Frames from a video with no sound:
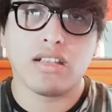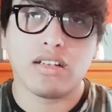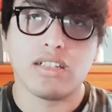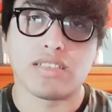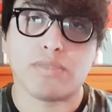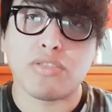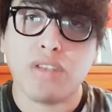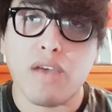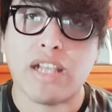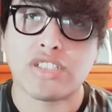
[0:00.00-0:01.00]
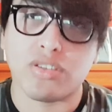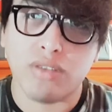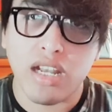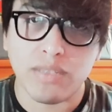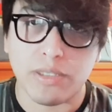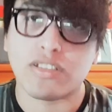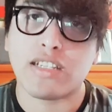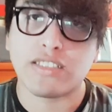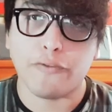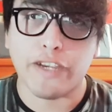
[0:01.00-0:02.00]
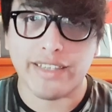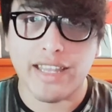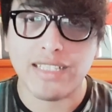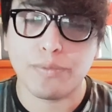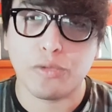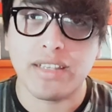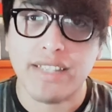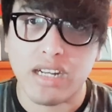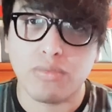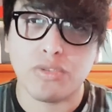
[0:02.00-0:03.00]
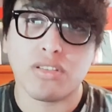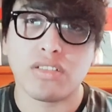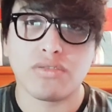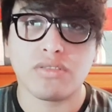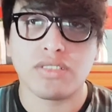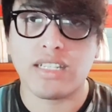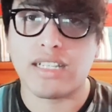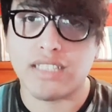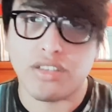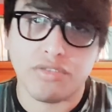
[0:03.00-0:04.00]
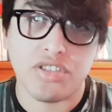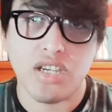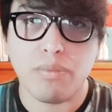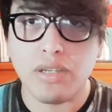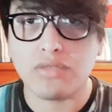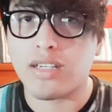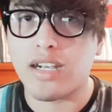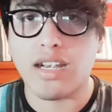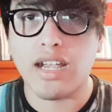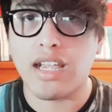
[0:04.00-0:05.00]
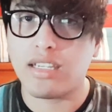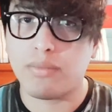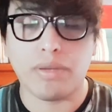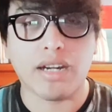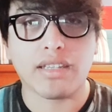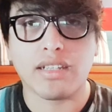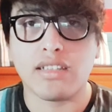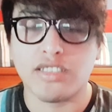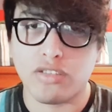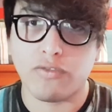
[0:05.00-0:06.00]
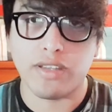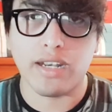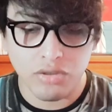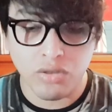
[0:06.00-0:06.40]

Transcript: Les mando un abrazo a todas las personas afectadas por el terremoto de hace unos días, tanto en Chiapas, Oaxaca y parte del Distrito Federal.